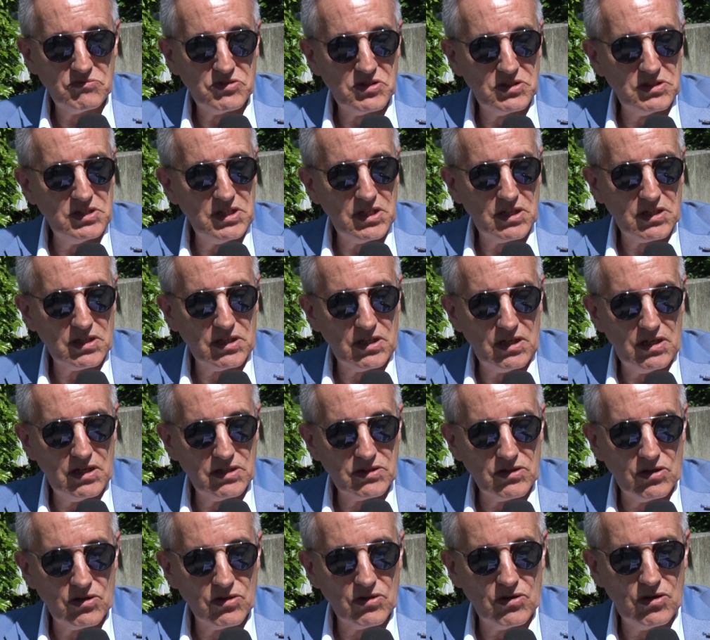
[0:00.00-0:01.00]
C'est dire qu'il
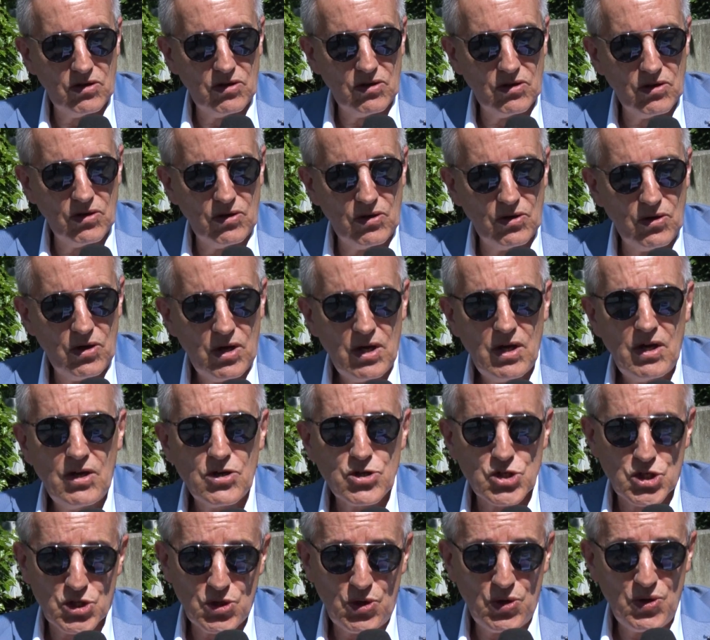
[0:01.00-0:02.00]
est encore euh,
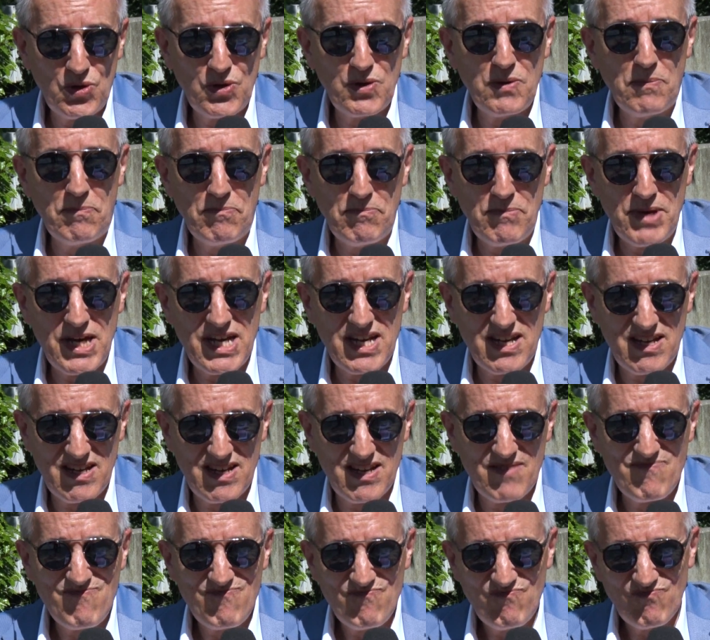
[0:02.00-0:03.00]
jeune,
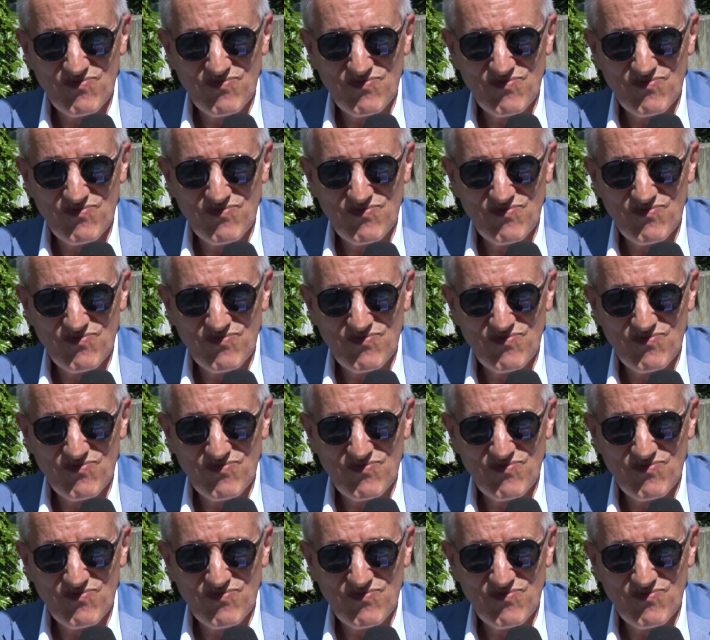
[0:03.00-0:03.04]
mais